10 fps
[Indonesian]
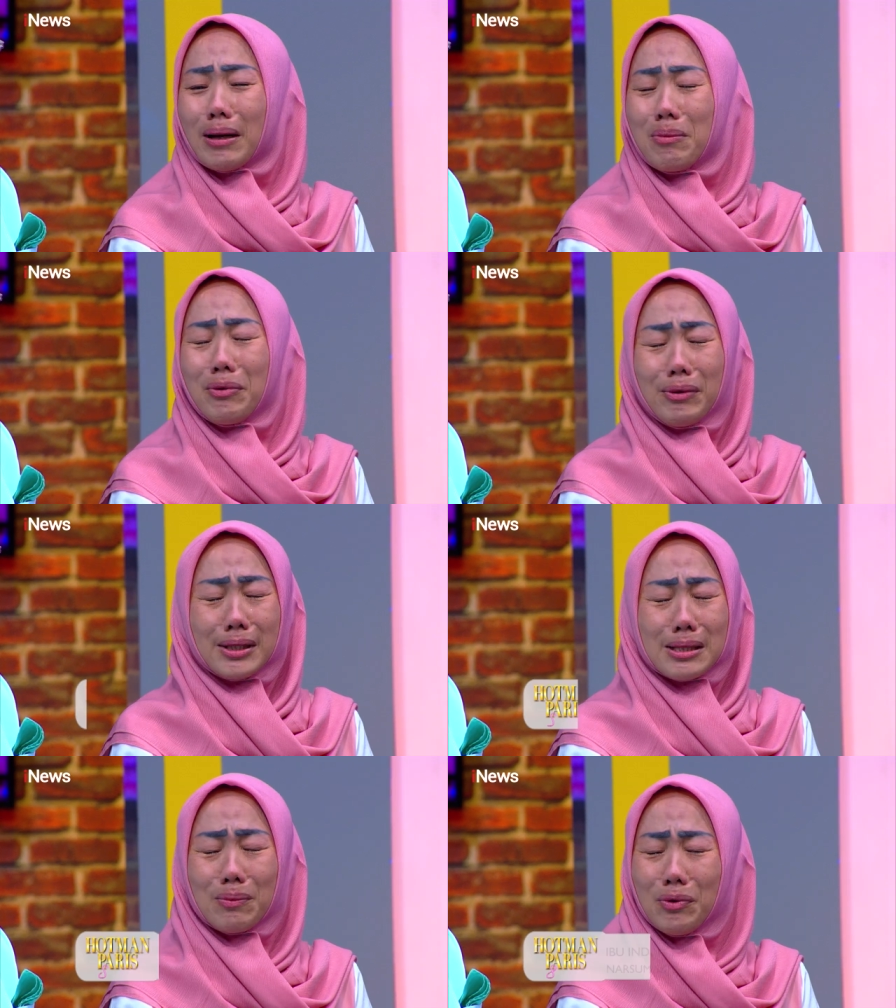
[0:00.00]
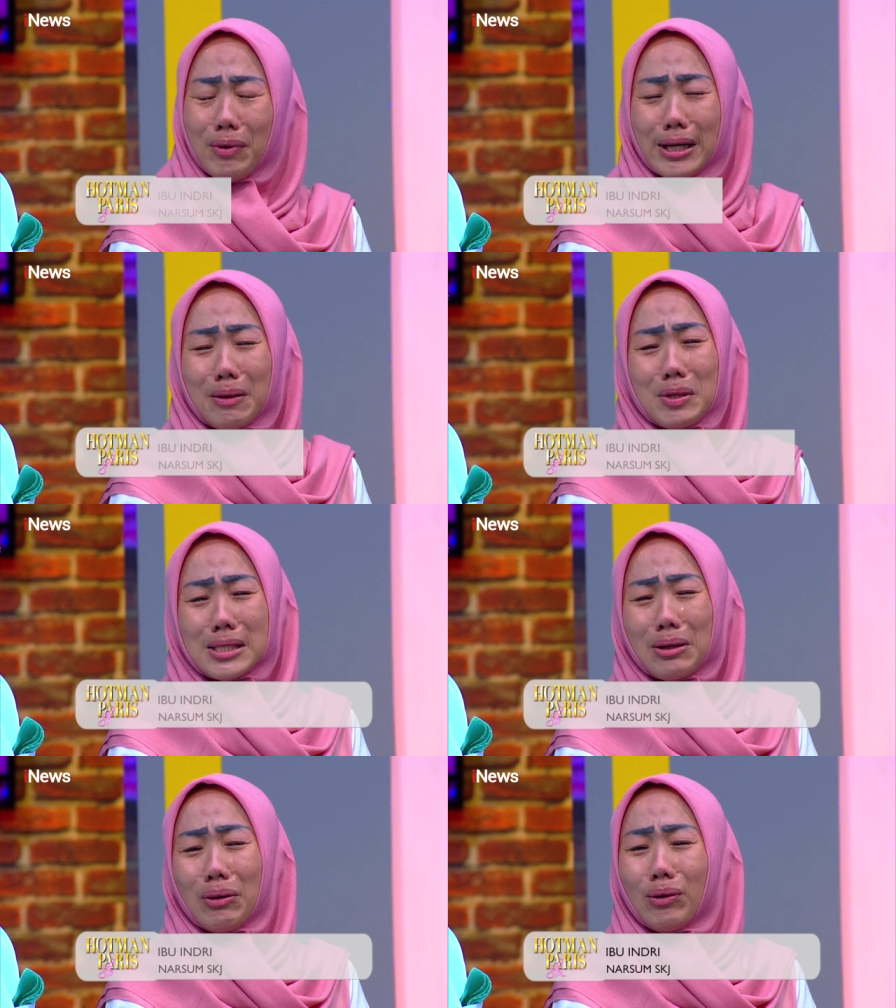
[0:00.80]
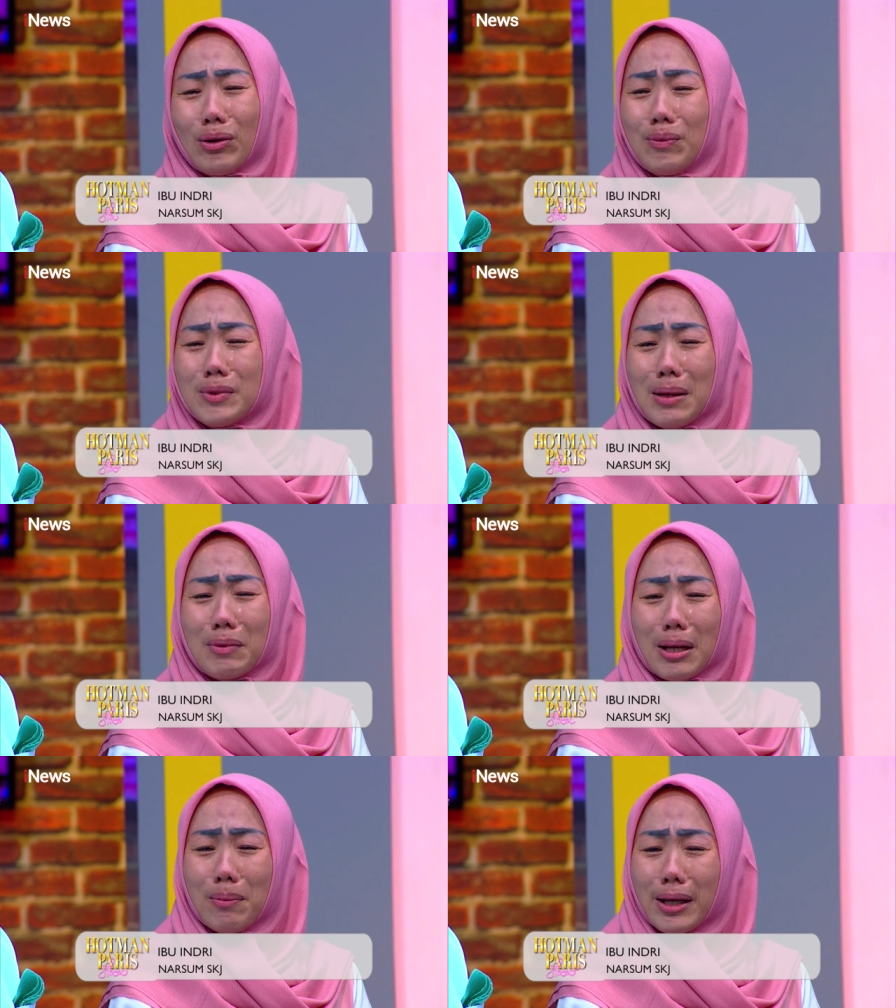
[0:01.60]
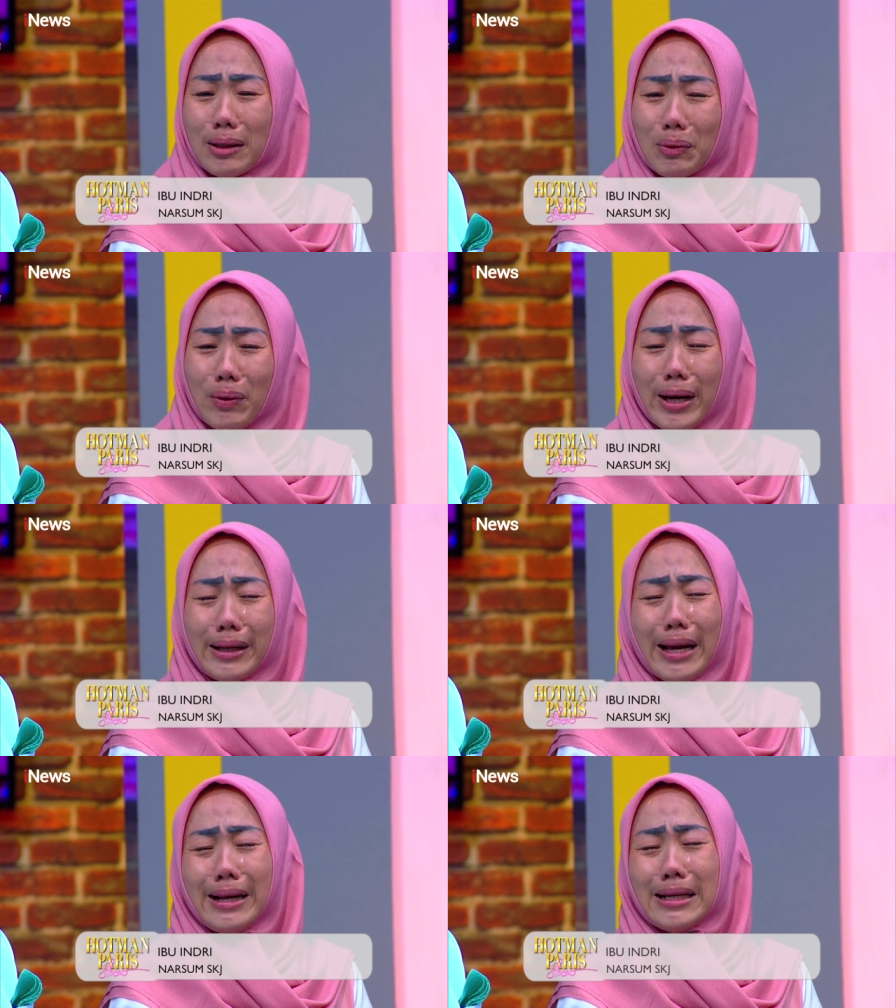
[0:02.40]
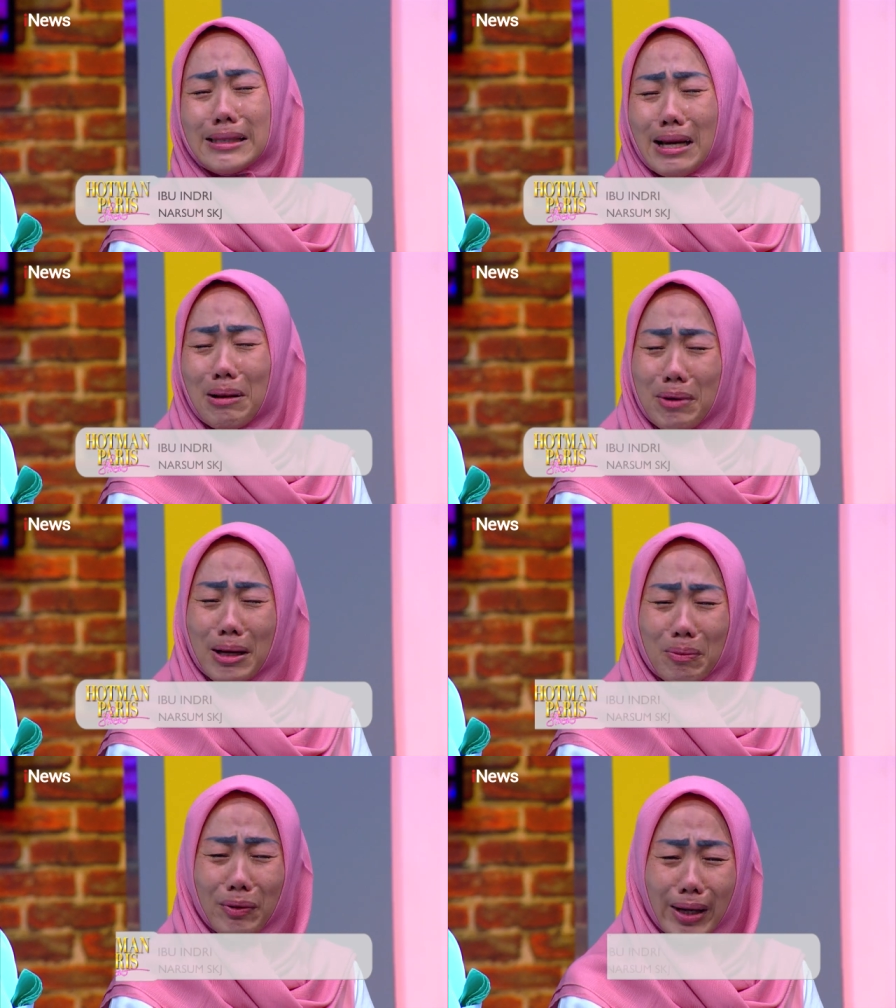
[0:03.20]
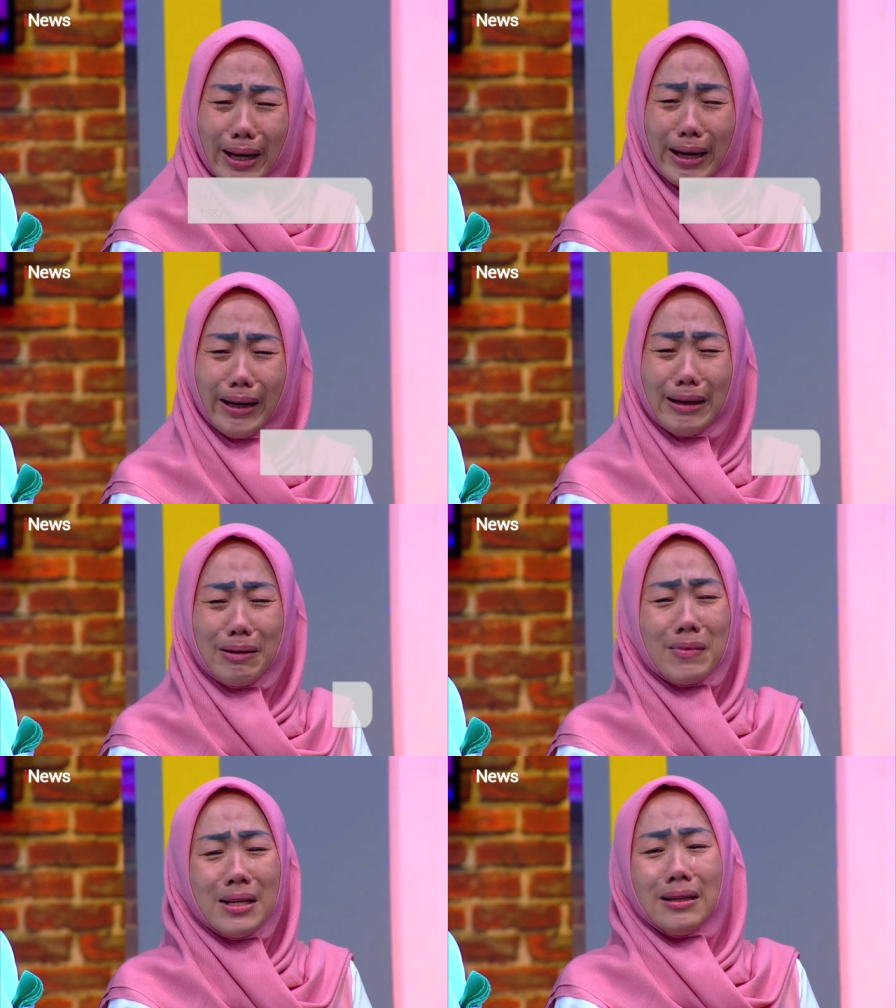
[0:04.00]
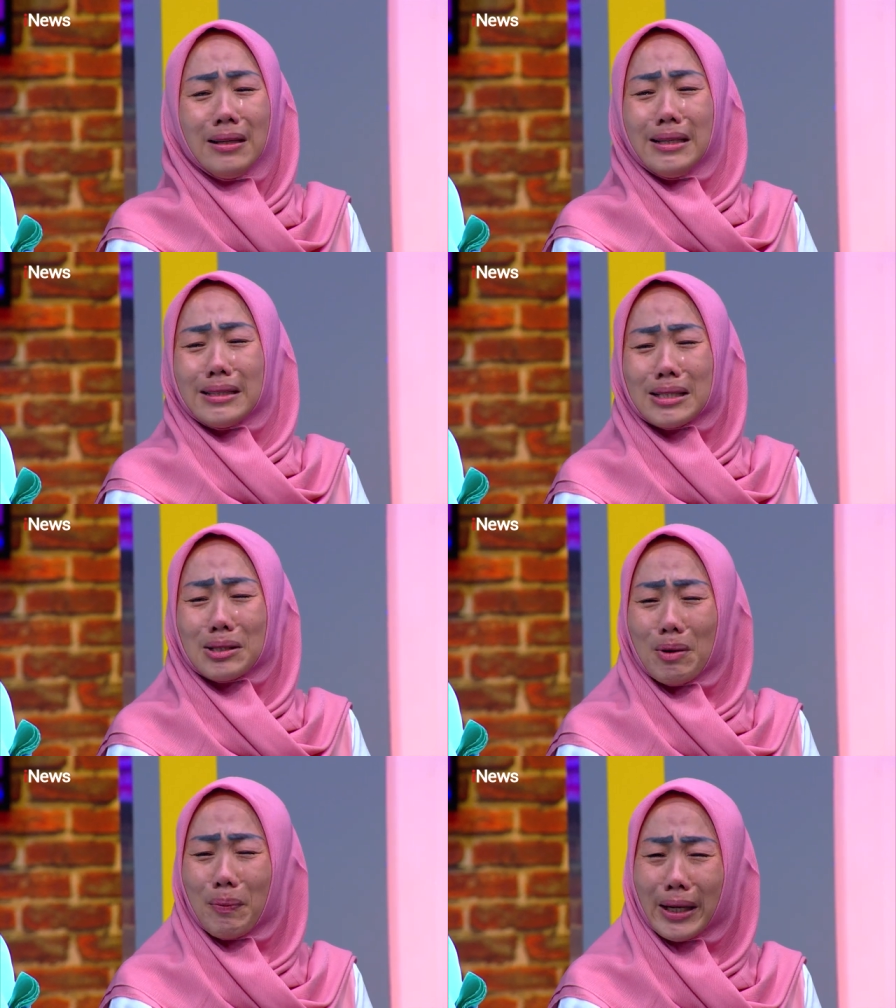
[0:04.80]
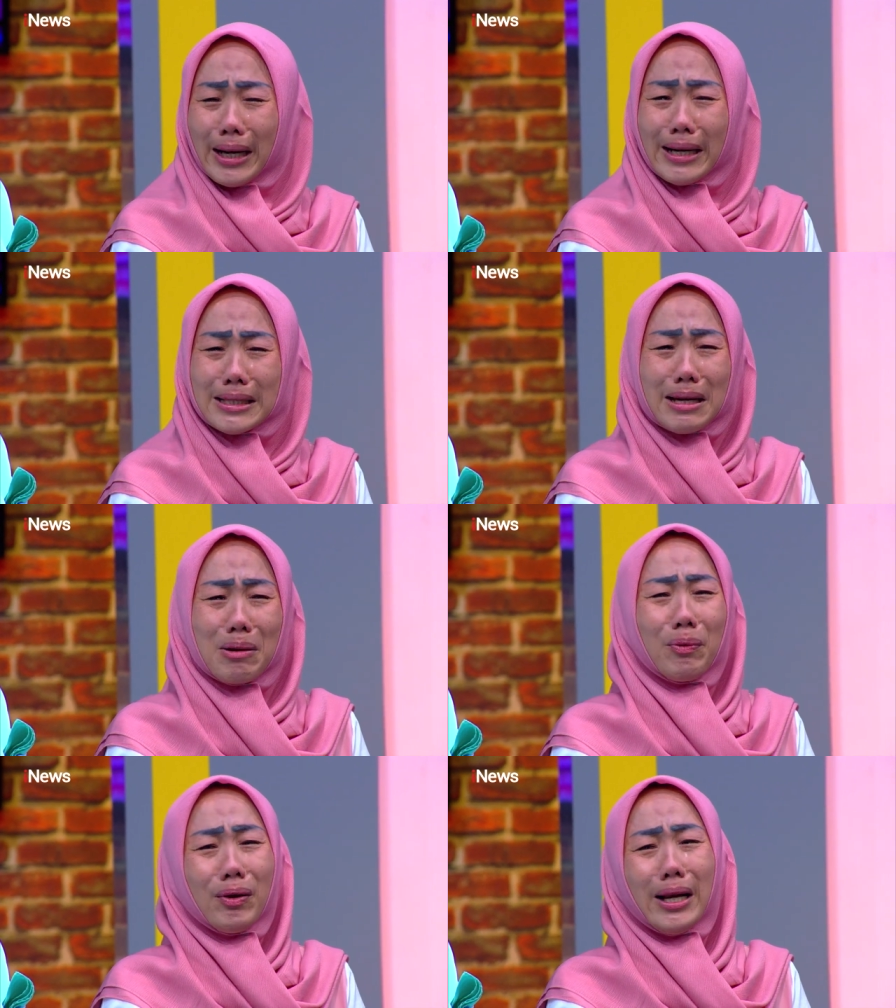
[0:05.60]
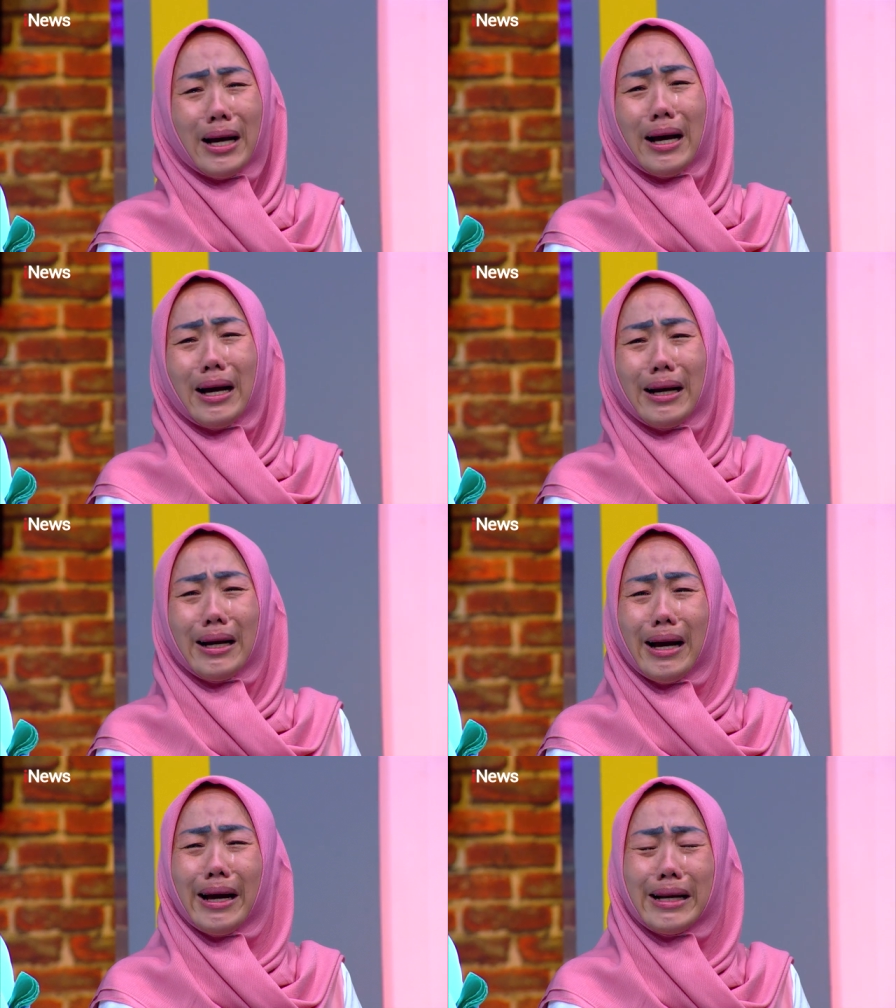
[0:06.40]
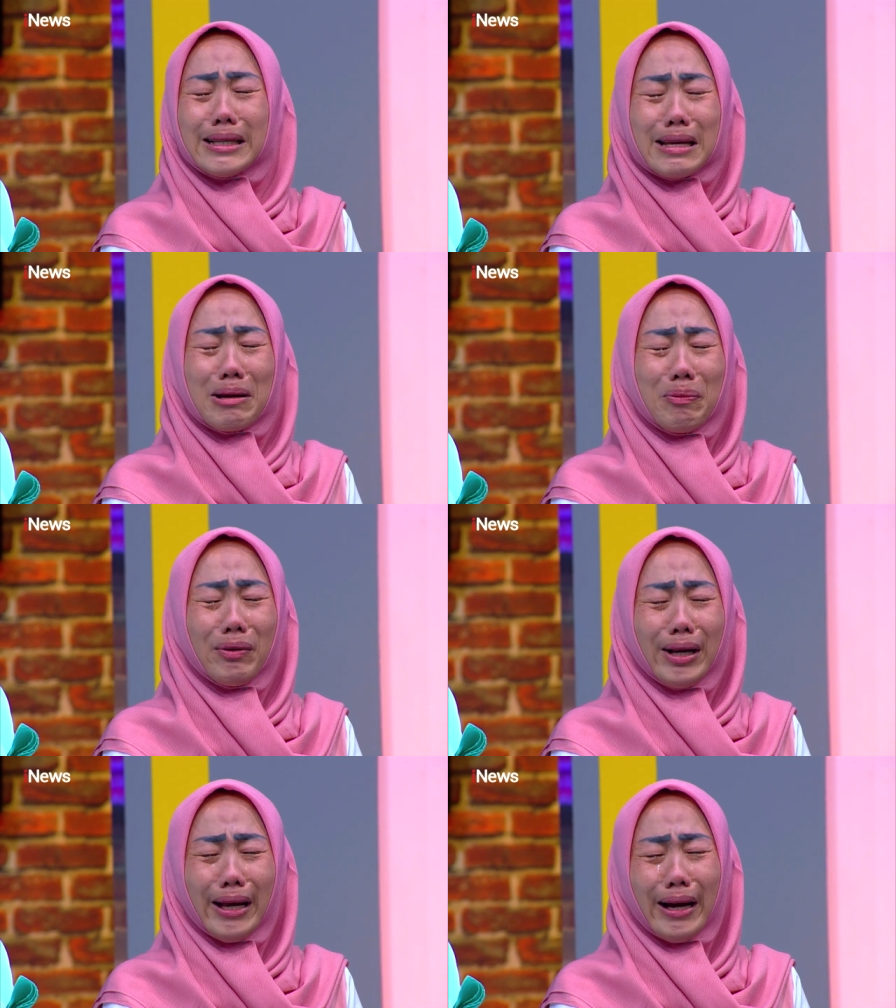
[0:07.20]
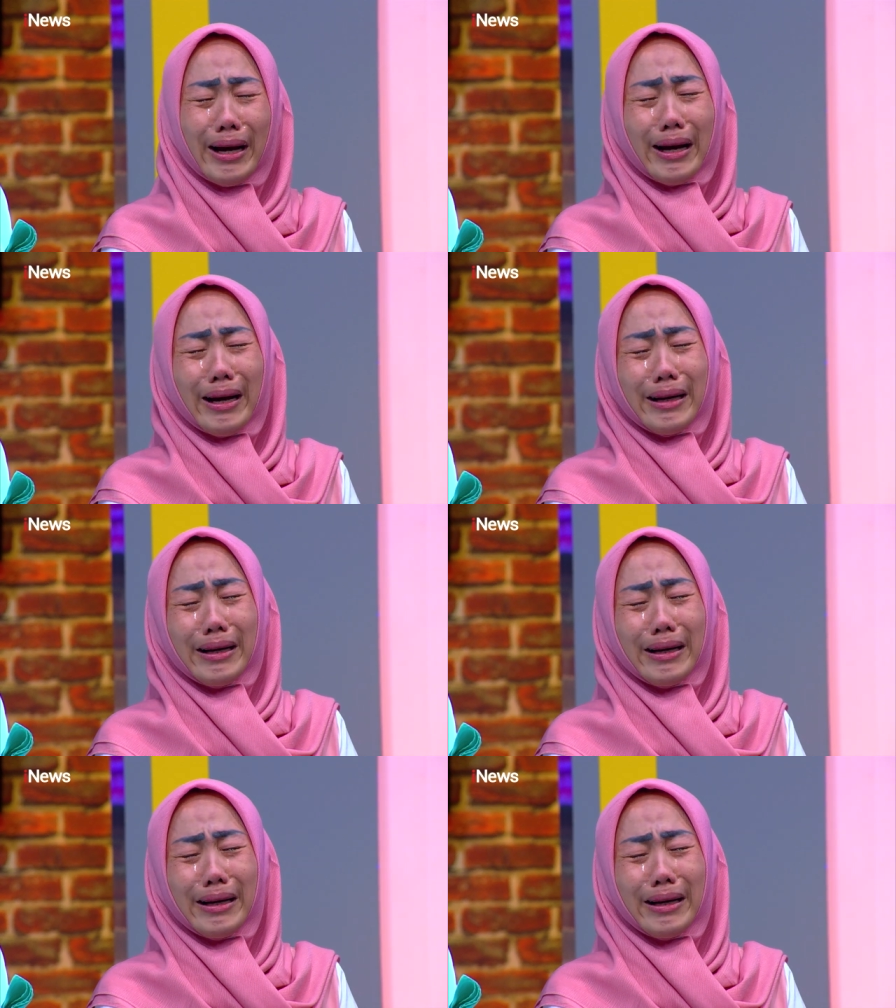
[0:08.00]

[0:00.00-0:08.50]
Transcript: ke semua divisi hukum, saya minta bantuan. Anak saya biar pulang. Saya cuma main anak saya pulang. Anak saya pulang.